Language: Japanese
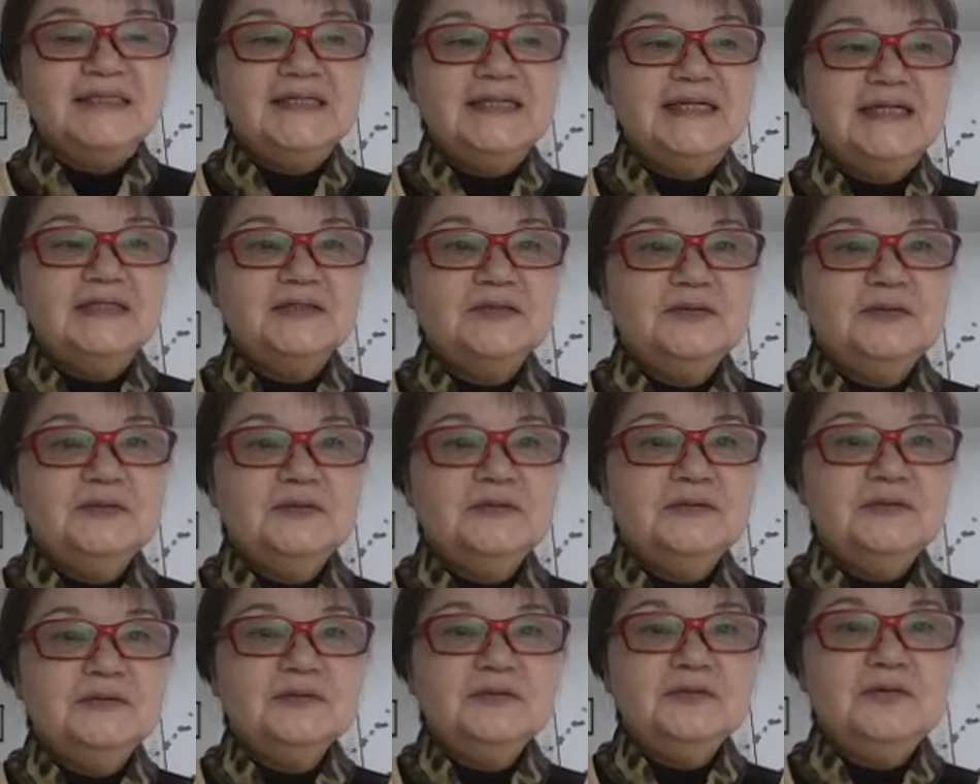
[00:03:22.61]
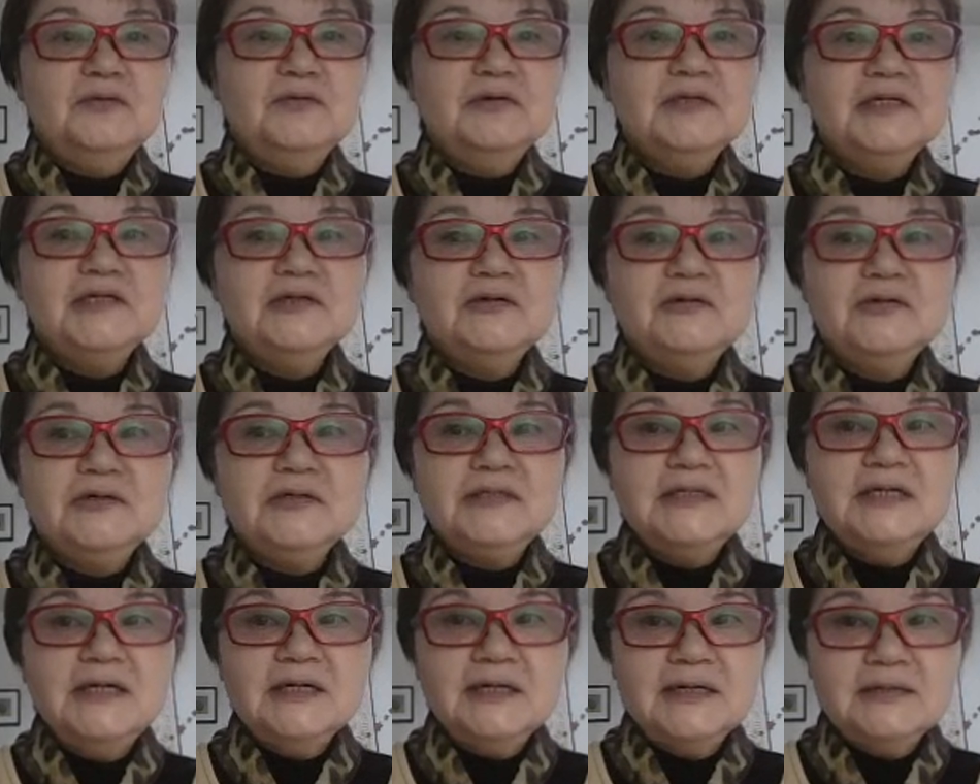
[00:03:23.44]
あの、氷を
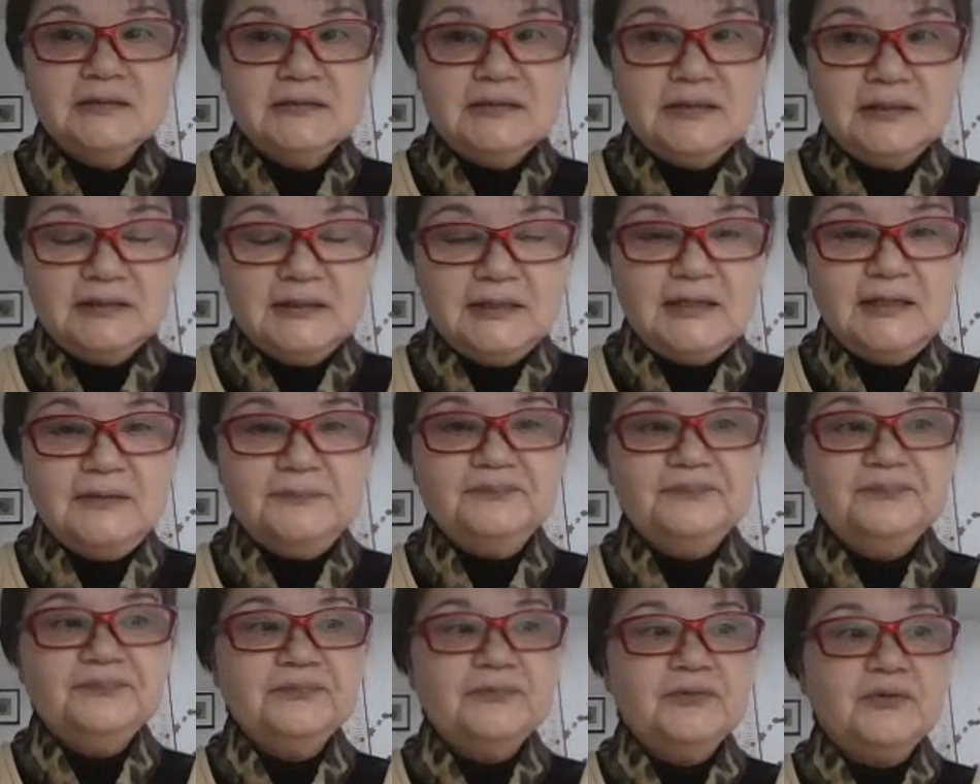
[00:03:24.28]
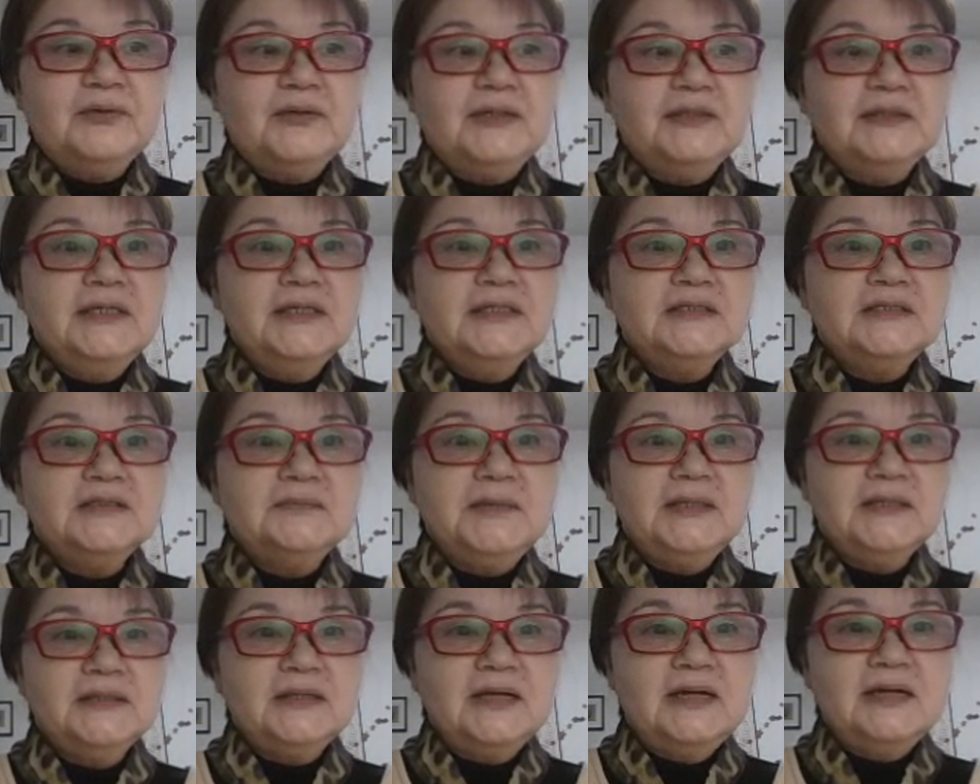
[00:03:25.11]
嫌がる方とかね、
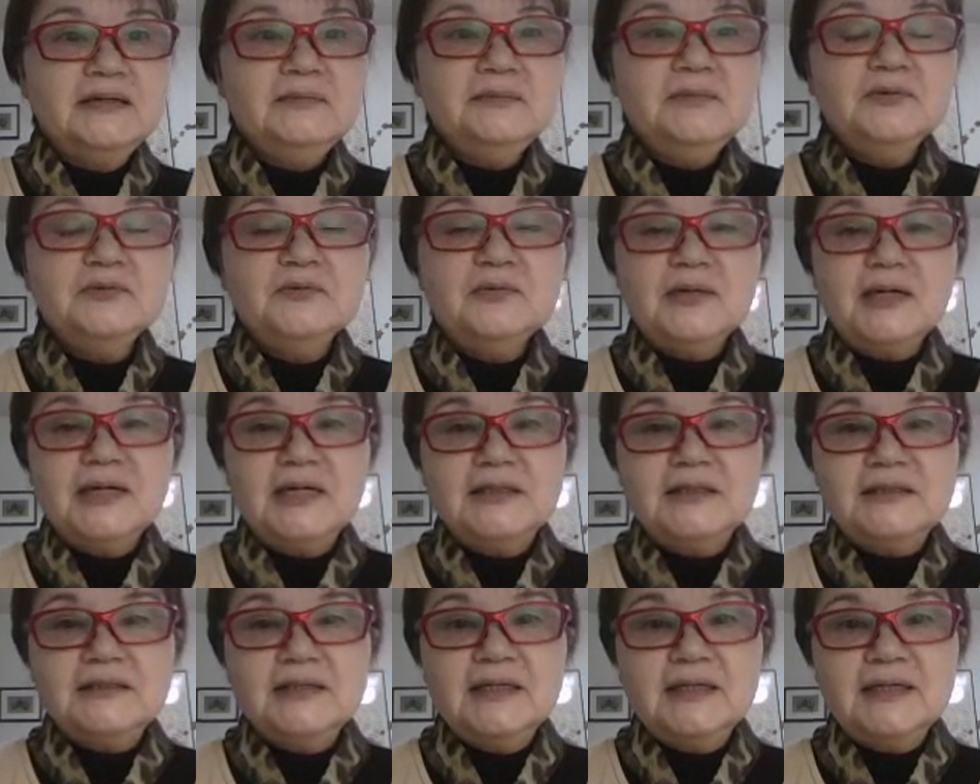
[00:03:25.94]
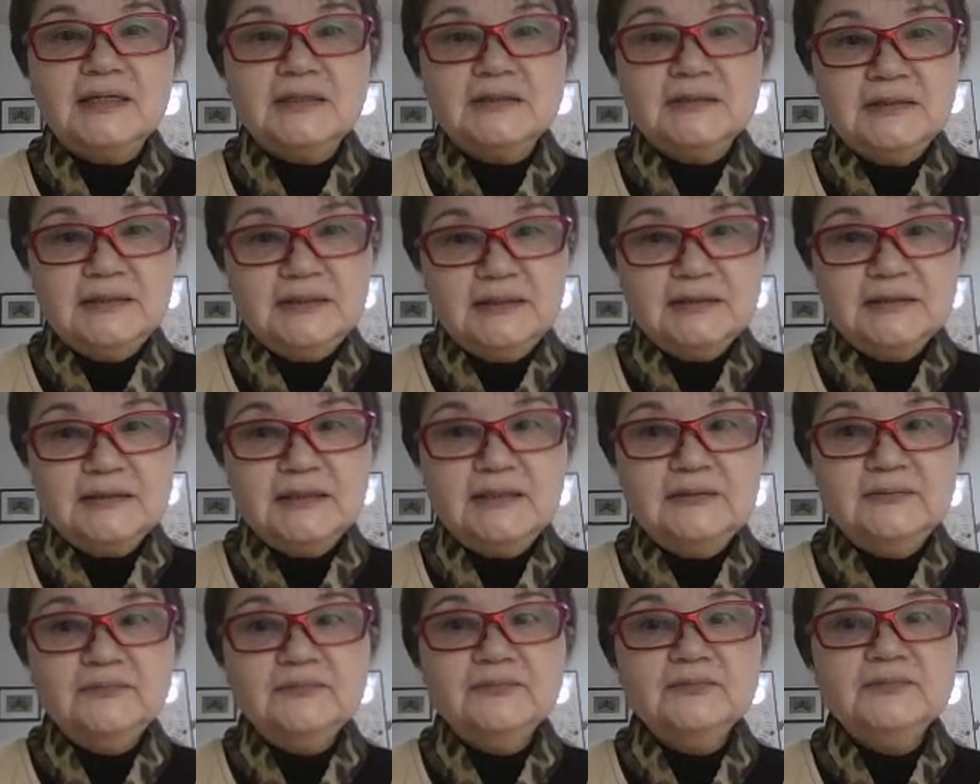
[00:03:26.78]
冷たいものが嫌がる
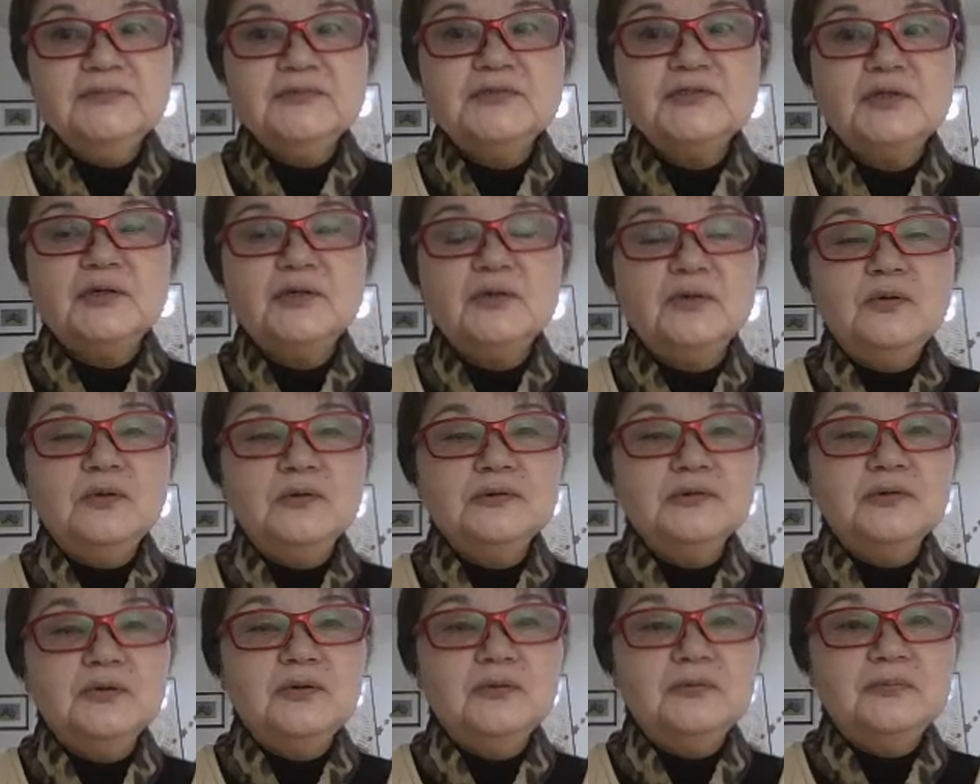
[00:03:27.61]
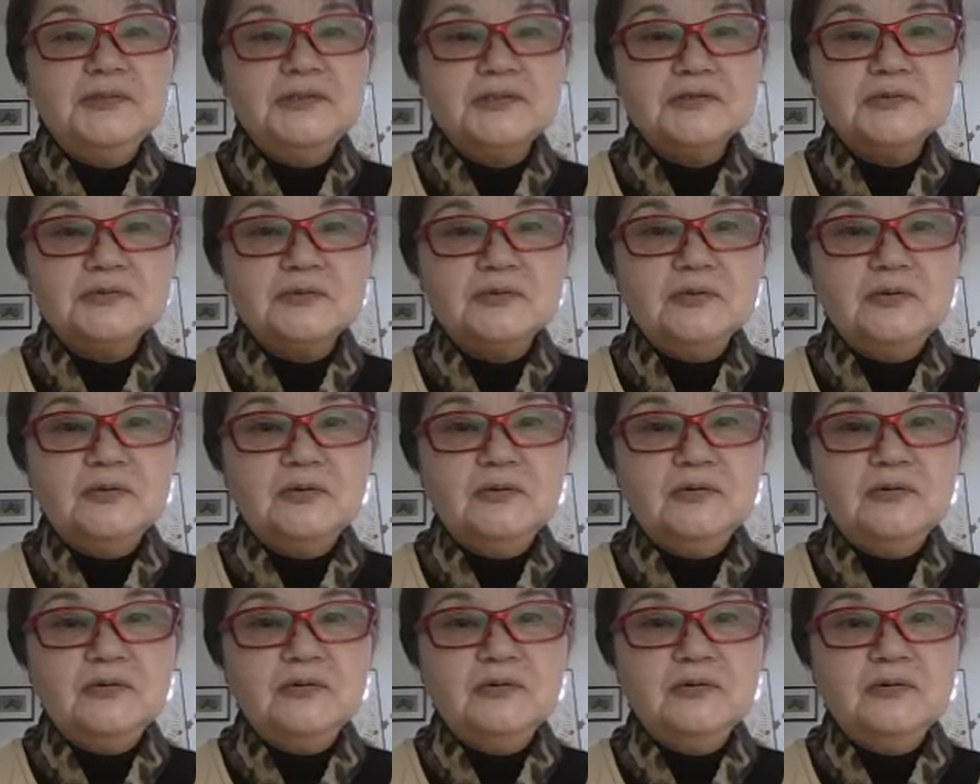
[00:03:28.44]
方常温のお水
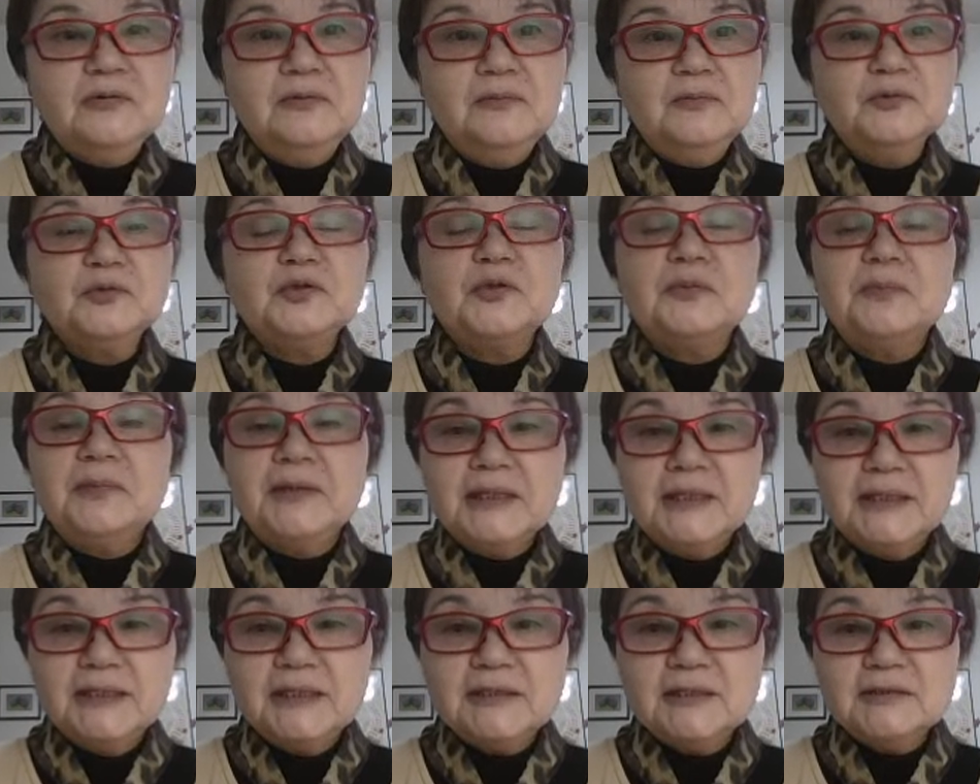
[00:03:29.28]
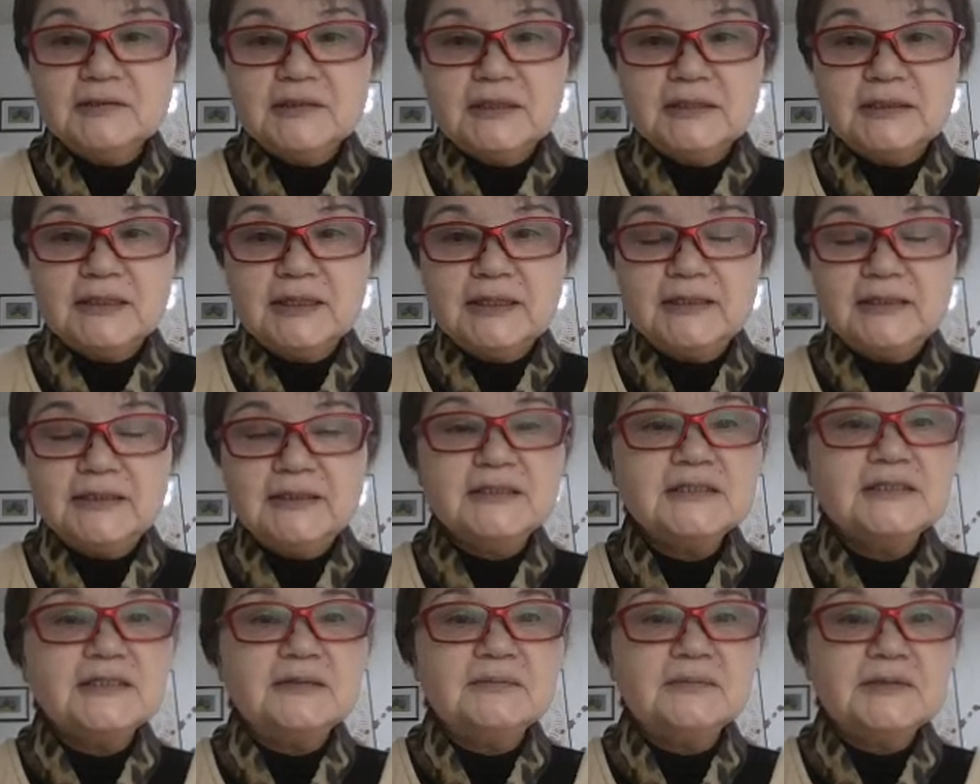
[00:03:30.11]
を求められる方い
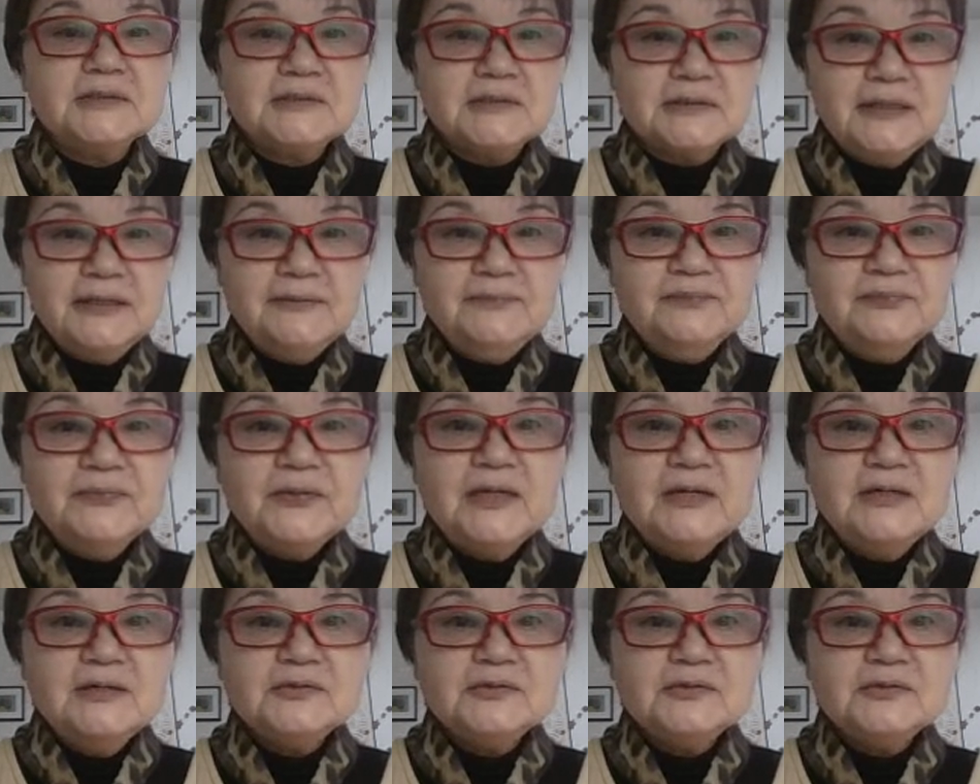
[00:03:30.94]
らっしゃいますね。